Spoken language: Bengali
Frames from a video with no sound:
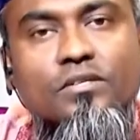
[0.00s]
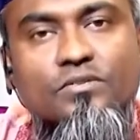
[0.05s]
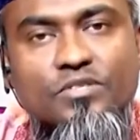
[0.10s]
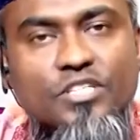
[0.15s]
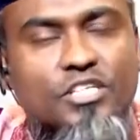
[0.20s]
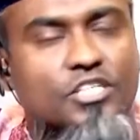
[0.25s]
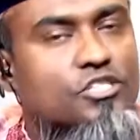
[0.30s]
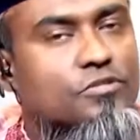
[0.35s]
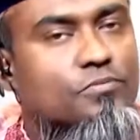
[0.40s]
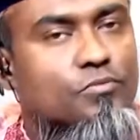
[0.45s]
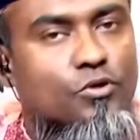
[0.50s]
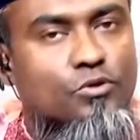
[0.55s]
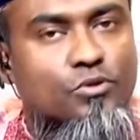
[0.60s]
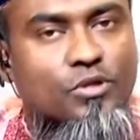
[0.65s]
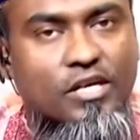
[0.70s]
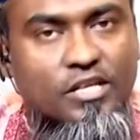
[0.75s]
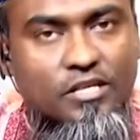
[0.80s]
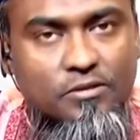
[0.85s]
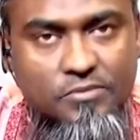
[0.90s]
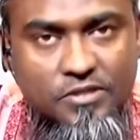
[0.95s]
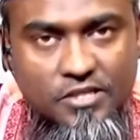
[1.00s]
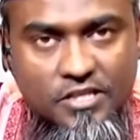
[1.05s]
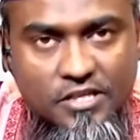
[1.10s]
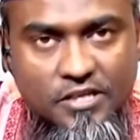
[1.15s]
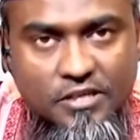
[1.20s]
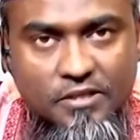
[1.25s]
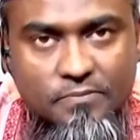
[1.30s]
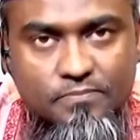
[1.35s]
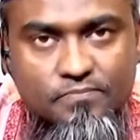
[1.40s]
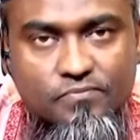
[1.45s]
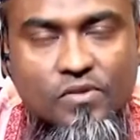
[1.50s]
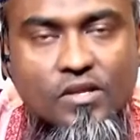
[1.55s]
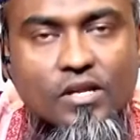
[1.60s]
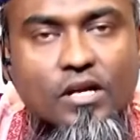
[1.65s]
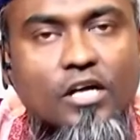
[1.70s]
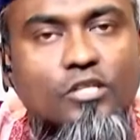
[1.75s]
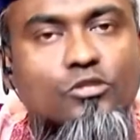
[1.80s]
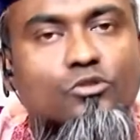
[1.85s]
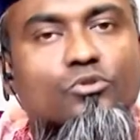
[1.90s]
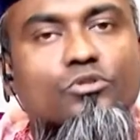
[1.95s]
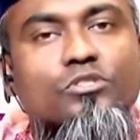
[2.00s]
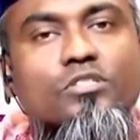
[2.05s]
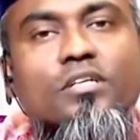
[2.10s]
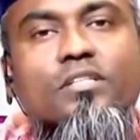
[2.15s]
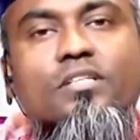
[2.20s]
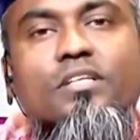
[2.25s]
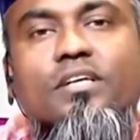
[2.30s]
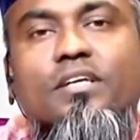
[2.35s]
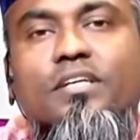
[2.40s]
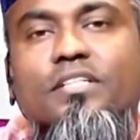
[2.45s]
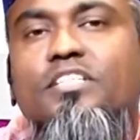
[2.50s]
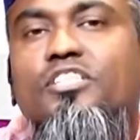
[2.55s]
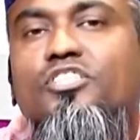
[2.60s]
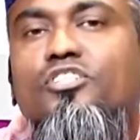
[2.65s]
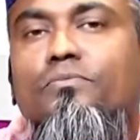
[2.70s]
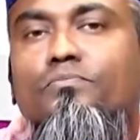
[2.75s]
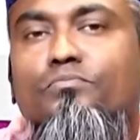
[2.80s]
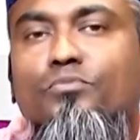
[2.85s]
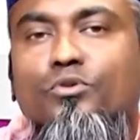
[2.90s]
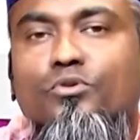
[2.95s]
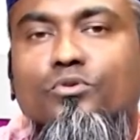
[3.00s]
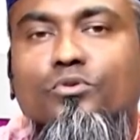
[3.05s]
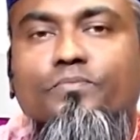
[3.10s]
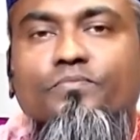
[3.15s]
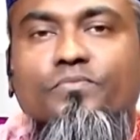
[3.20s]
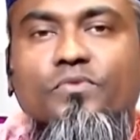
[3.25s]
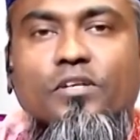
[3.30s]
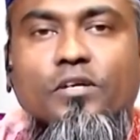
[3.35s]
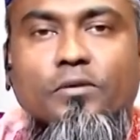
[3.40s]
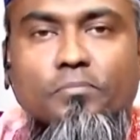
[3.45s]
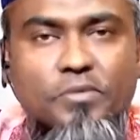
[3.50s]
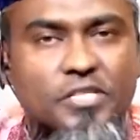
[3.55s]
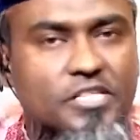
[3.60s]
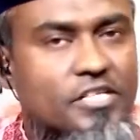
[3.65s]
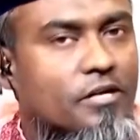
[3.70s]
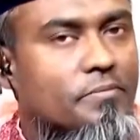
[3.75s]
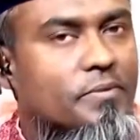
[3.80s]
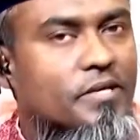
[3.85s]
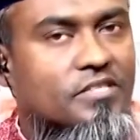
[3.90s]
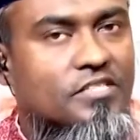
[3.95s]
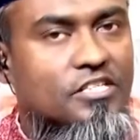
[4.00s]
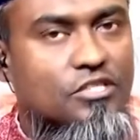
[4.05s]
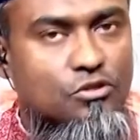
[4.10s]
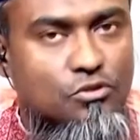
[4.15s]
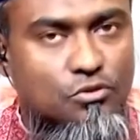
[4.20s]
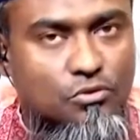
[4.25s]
দেশ বরণ্য আলেমী দিন আন্তর্জাতিক খ্যাতিসম্পন্ন মিডিয়া ব্যক্তিত্ব